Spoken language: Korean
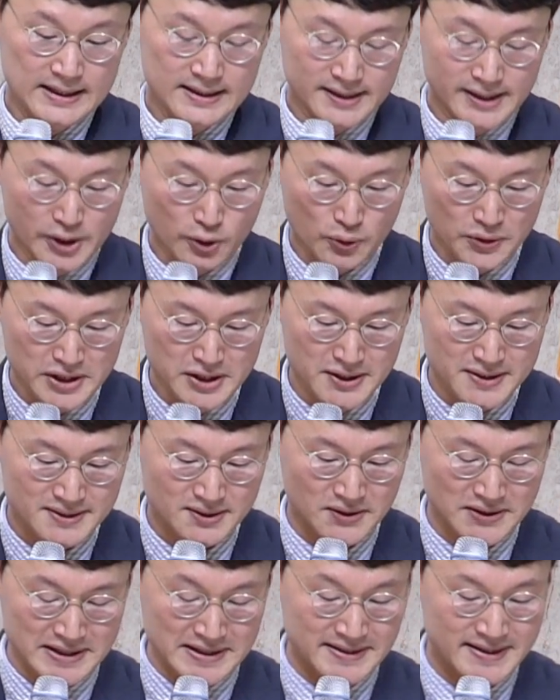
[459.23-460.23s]
그리고
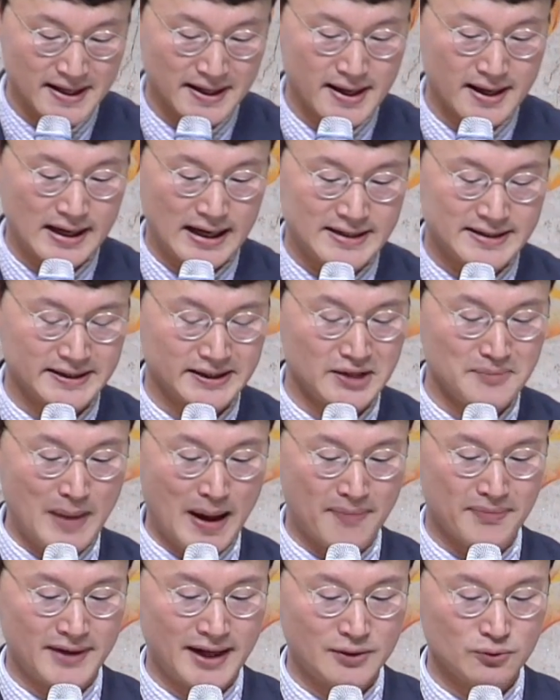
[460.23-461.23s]
이어서 인생의 가시를
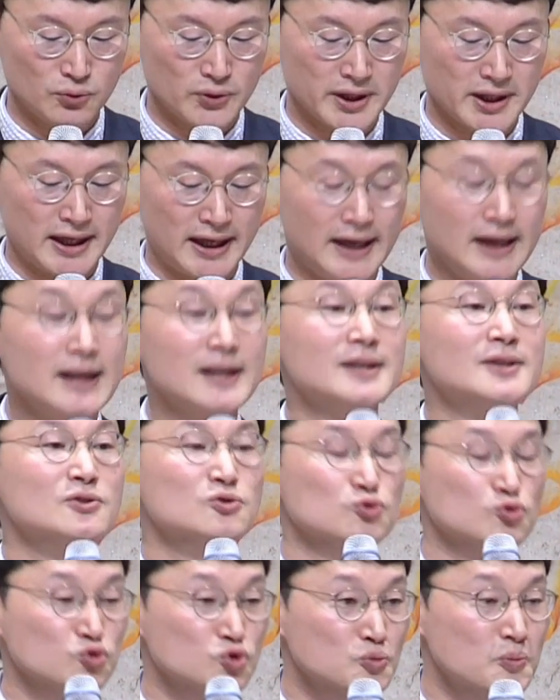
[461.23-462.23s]
만난 우리가
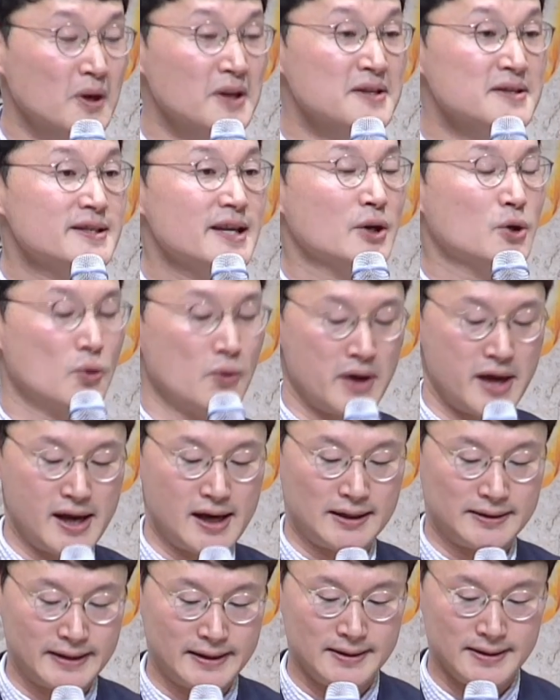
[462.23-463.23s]
두 번째로
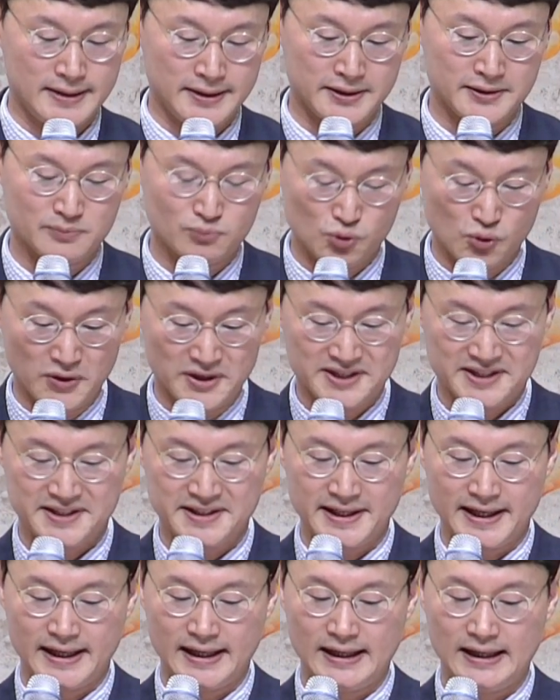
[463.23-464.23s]
해야 될 일은
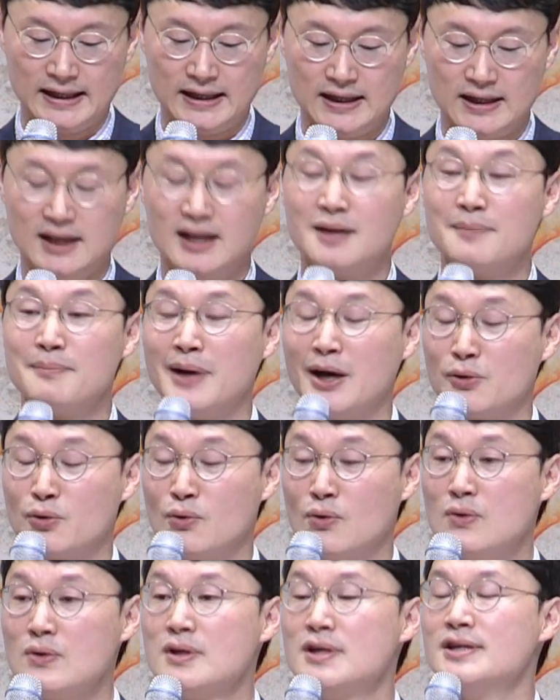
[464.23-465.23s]
무엇이냐?
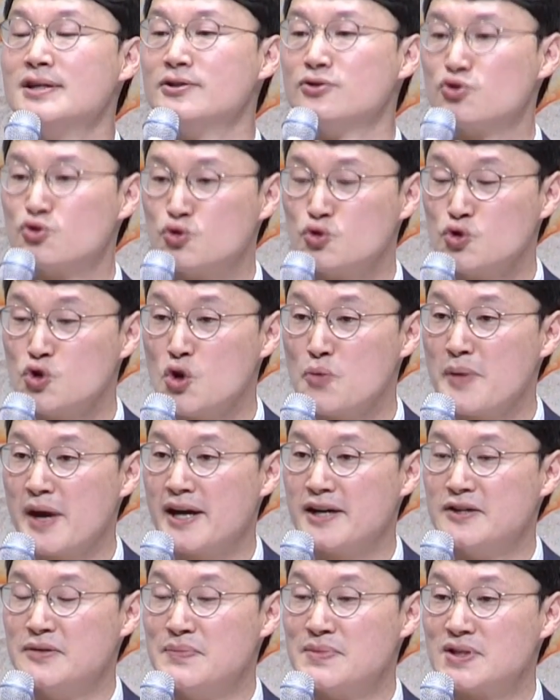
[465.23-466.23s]
바로
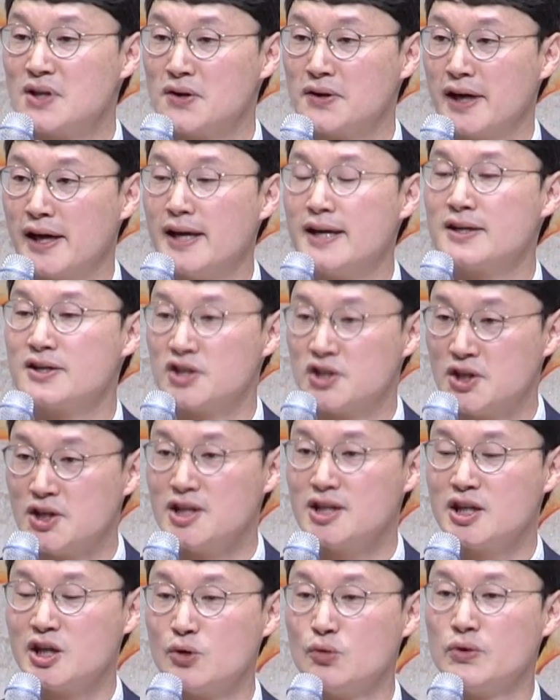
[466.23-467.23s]
주님의 음성에
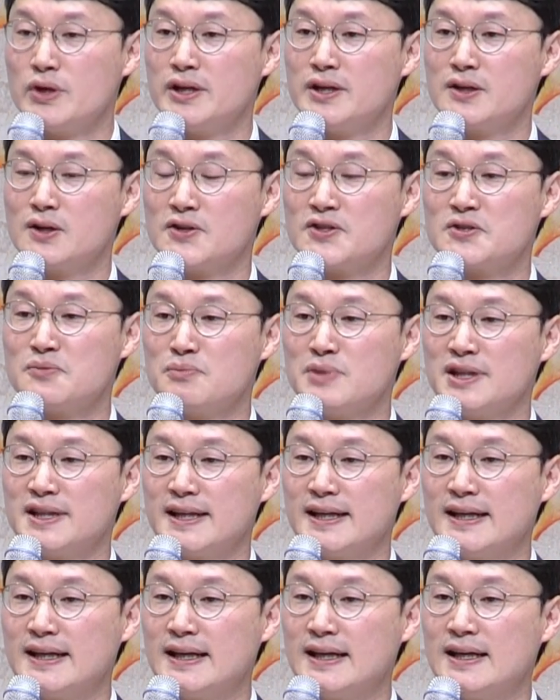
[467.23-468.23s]
귀 기울이는
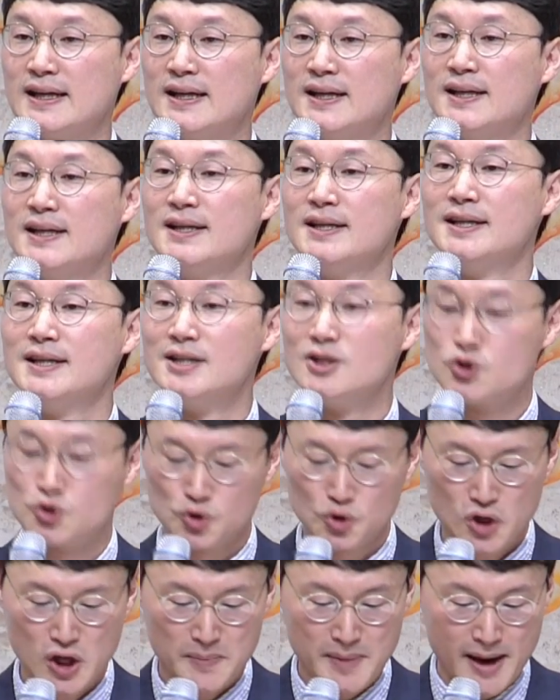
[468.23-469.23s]
것입니다.
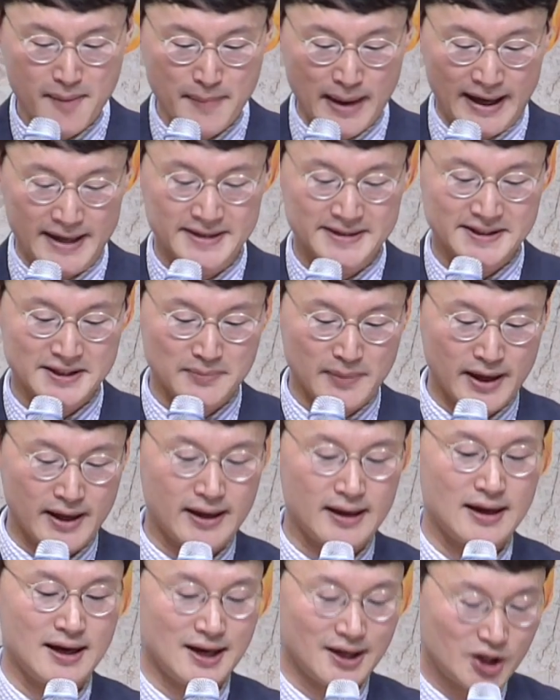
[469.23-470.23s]
주님의
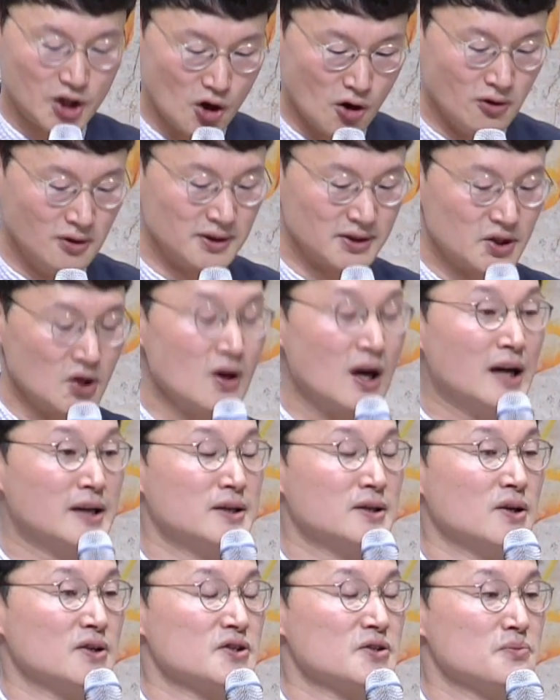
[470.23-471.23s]
말씀에
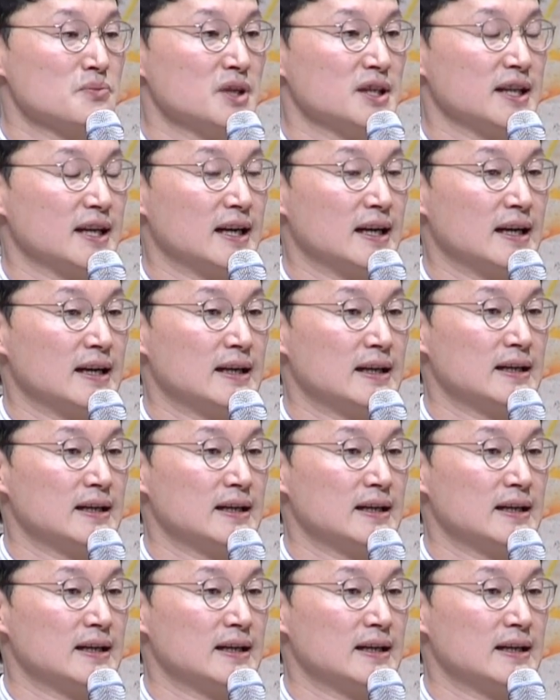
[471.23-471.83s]
경청하는 것입니다.